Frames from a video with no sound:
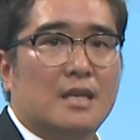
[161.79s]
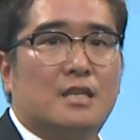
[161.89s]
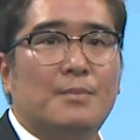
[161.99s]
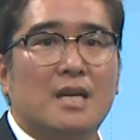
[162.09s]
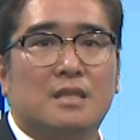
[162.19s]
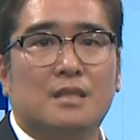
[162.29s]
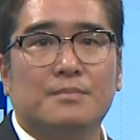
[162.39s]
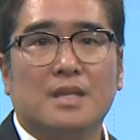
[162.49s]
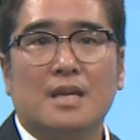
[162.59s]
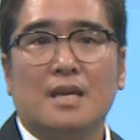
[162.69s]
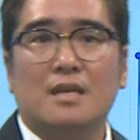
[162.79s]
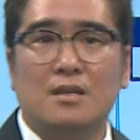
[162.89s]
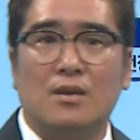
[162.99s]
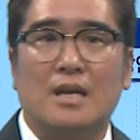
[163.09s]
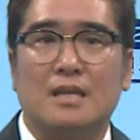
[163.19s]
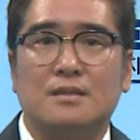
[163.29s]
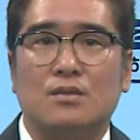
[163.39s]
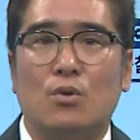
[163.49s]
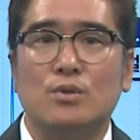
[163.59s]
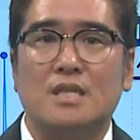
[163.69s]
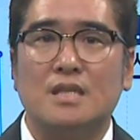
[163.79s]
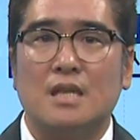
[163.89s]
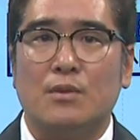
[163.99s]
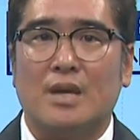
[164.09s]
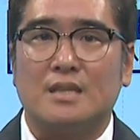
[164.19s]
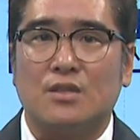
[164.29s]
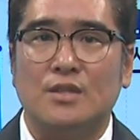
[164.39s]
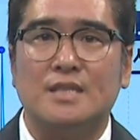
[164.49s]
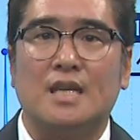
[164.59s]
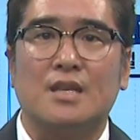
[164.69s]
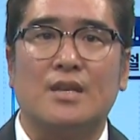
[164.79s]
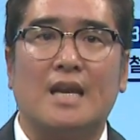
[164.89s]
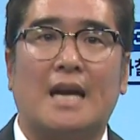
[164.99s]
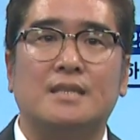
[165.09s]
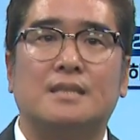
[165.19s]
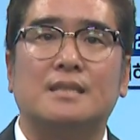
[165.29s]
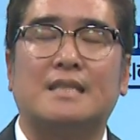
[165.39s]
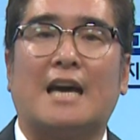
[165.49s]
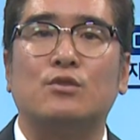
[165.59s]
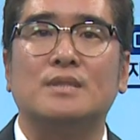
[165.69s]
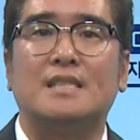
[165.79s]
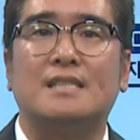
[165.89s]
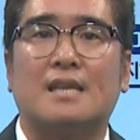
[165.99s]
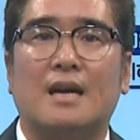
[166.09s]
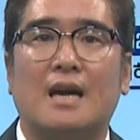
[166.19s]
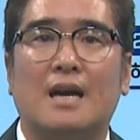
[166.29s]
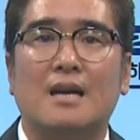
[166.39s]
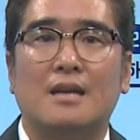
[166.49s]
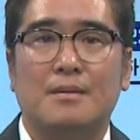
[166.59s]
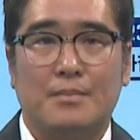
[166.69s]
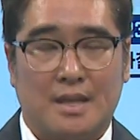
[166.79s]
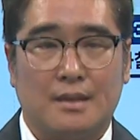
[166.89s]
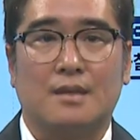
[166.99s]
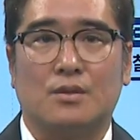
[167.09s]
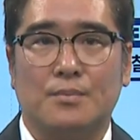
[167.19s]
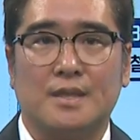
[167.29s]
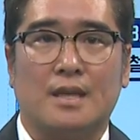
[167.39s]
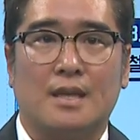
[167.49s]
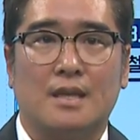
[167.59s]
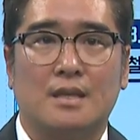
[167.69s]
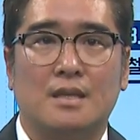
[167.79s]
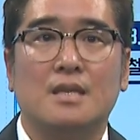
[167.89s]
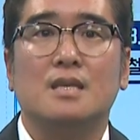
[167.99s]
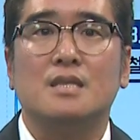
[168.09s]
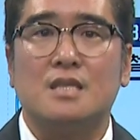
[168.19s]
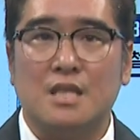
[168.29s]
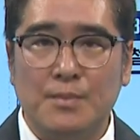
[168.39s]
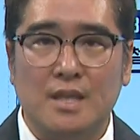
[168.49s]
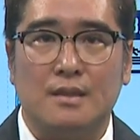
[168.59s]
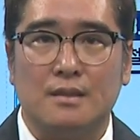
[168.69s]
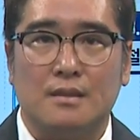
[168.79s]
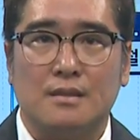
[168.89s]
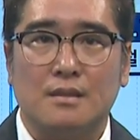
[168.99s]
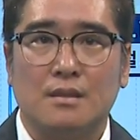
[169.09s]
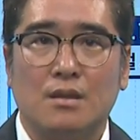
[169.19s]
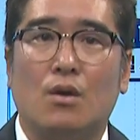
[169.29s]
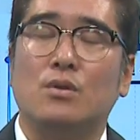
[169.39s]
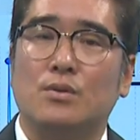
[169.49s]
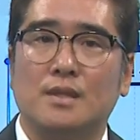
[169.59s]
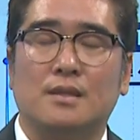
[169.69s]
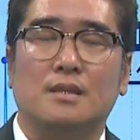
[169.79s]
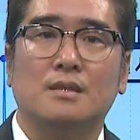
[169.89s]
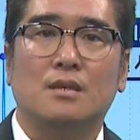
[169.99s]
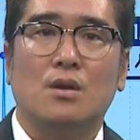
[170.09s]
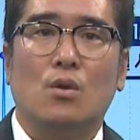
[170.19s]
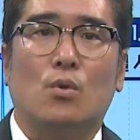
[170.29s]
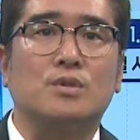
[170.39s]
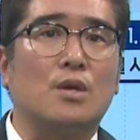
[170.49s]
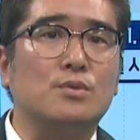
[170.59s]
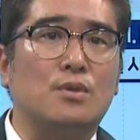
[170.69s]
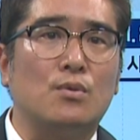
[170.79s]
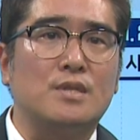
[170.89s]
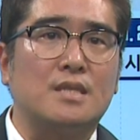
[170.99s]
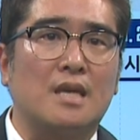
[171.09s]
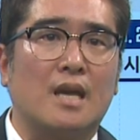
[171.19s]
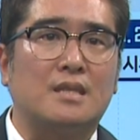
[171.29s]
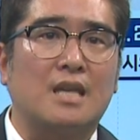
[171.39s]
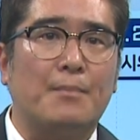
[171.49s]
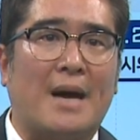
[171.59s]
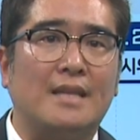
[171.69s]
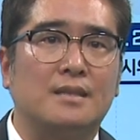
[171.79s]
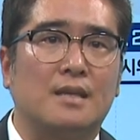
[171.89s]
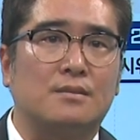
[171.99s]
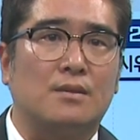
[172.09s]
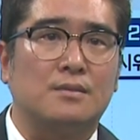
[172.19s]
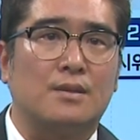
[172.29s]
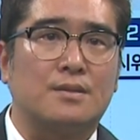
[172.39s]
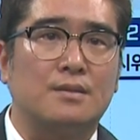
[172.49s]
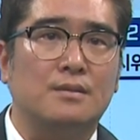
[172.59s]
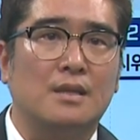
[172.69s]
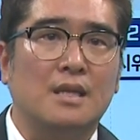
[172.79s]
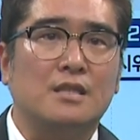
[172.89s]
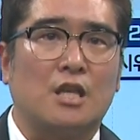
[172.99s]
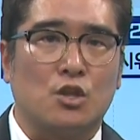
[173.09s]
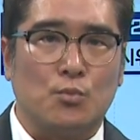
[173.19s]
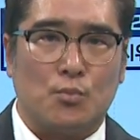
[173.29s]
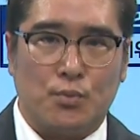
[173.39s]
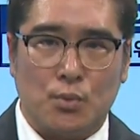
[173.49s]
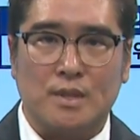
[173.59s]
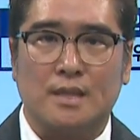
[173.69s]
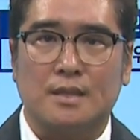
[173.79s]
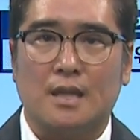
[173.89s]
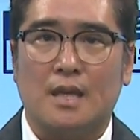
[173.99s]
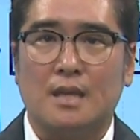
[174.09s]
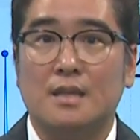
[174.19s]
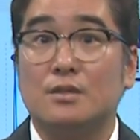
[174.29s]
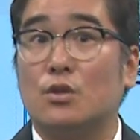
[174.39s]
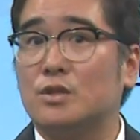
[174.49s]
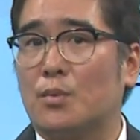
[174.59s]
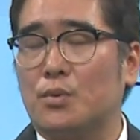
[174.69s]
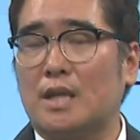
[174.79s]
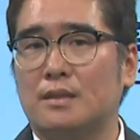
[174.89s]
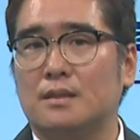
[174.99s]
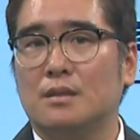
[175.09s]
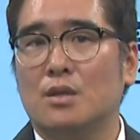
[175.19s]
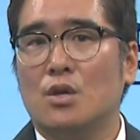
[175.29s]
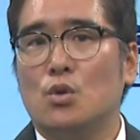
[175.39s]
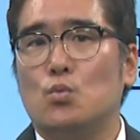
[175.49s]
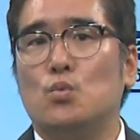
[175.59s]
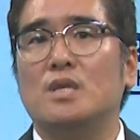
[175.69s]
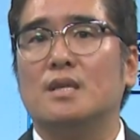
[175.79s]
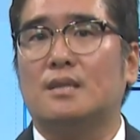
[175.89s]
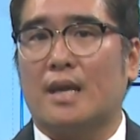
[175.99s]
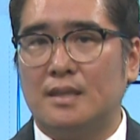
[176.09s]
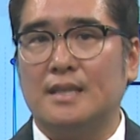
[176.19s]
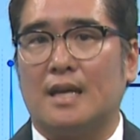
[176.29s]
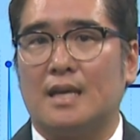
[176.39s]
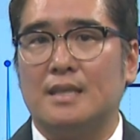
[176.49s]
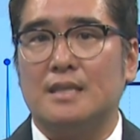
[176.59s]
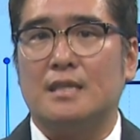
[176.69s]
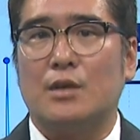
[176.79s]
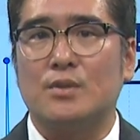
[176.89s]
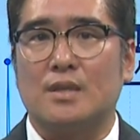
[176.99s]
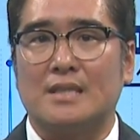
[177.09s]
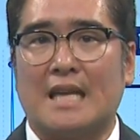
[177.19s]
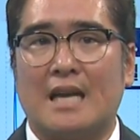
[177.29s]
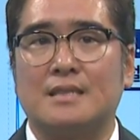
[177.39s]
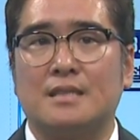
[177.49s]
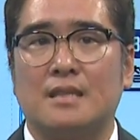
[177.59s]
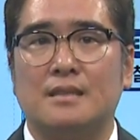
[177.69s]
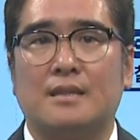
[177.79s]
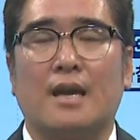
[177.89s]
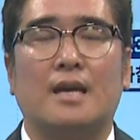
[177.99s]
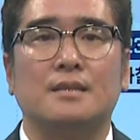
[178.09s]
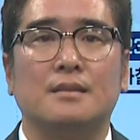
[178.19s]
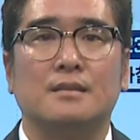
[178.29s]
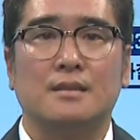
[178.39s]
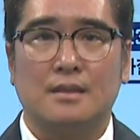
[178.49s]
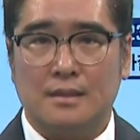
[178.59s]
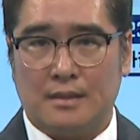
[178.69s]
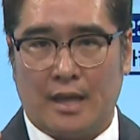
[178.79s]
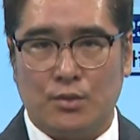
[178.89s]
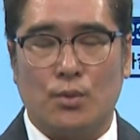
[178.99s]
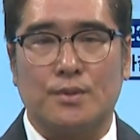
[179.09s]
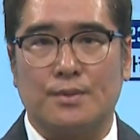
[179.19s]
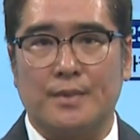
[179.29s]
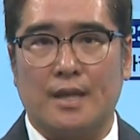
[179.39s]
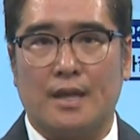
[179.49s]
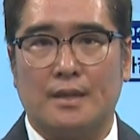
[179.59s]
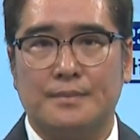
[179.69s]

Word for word: 그만큼 1년간 서울시장과 전장현의 갈등을 다룬 기사가 많다는 겁니다. 시민이든 언론이든 오세훈 서울시장에 크게 반응했던 것은 대규모 프로젝트나 정책보다는 위기 대응이나 사회적 약자를 대하는 태도였습니다.